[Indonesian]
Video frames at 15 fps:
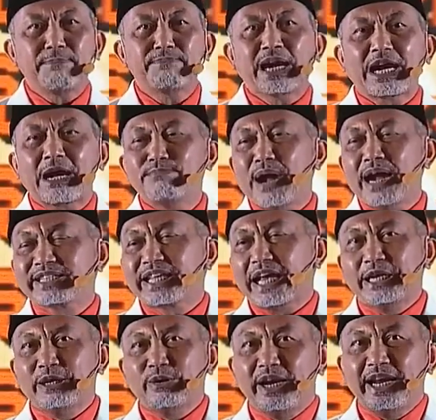apakah
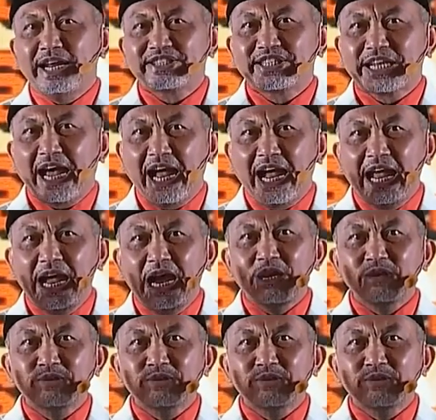bangsa Indonesia